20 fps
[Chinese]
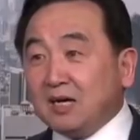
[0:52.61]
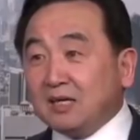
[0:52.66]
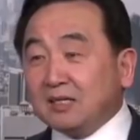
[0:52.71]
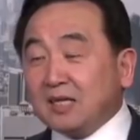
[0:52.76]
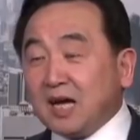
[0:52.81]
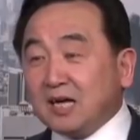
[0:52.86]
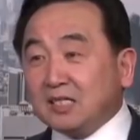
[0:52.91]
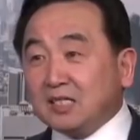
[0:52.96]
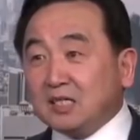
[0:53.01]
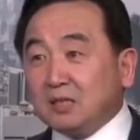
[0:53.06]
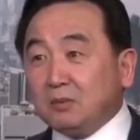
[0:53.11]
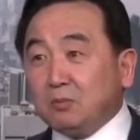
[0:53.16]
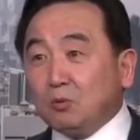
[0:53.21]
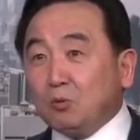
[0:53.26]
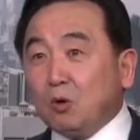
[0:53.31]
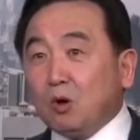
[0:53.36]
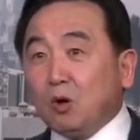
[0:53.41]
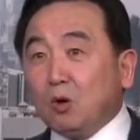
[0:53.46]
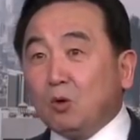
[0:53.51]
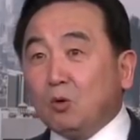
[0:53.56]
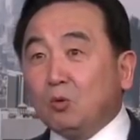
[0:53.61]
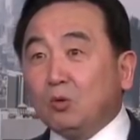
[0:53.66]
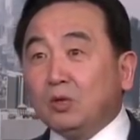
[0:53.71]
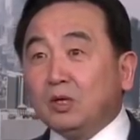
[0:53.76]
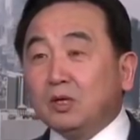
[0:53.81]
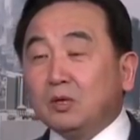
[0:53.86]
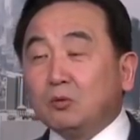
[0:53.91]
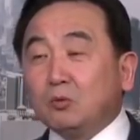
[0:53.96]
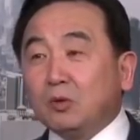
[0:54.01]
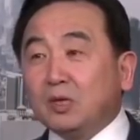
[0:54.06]
他只不过
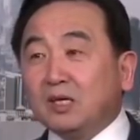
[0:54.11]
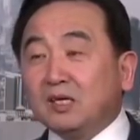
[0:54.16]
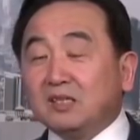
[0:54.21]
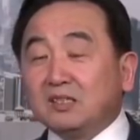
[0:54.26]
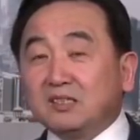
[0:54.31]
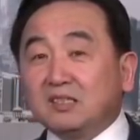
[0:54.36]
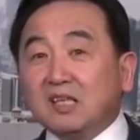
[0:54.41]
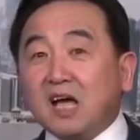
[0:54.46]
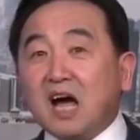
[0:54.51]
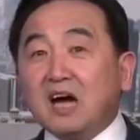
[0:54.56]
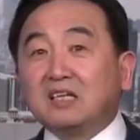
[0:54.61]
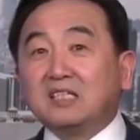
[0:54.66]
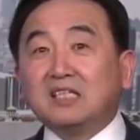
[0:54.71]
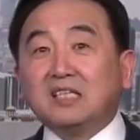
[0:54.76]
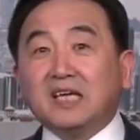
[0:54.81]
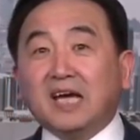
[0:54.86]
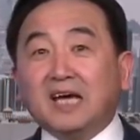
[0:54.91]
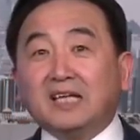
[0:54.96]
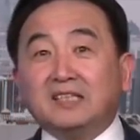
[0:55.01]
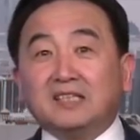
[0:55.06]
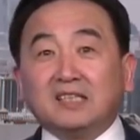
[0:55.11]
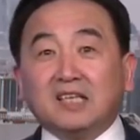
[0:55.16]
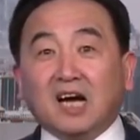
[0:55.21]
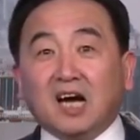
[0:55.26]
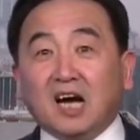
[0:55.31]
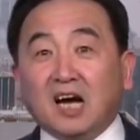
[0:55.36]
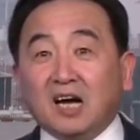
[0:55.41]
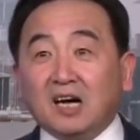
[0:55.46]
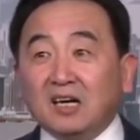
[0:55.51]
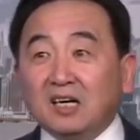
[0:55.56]
回归了当年
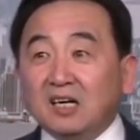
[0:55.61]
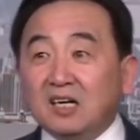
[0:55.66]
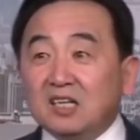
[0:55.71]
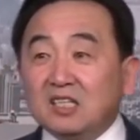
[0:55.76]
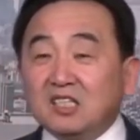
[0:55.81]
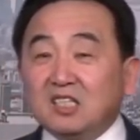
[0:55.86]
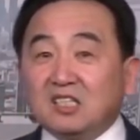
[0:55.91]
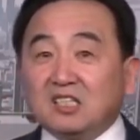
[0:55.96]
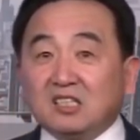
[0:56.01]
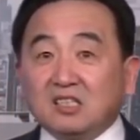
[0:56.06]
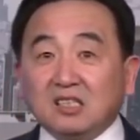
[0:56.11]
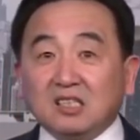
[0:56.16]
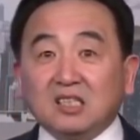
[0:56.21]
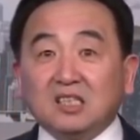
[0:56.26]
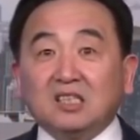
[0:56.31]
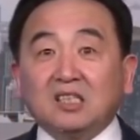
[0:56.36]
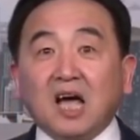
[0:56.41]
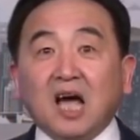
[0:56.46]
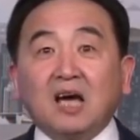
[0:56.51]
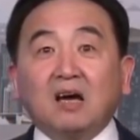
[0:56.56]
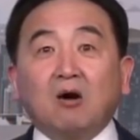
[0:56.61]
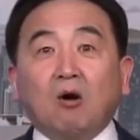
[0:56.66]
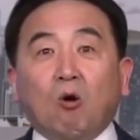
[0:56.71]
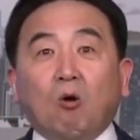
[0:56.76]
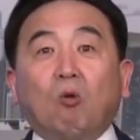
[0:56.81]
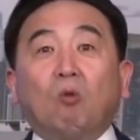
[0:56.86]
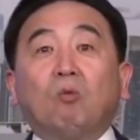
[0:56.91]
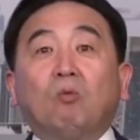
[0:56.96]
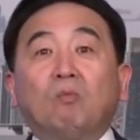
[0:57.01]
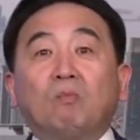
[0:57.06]
的慈禧太后，